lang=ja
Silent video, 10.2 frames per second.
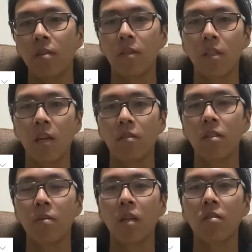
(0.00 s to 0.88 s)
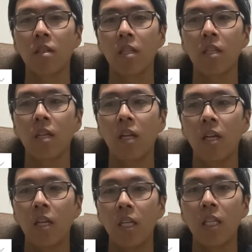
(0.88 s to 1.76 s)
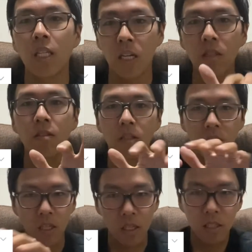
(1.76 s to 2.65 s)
あのつぶやくときに。インターネットですね。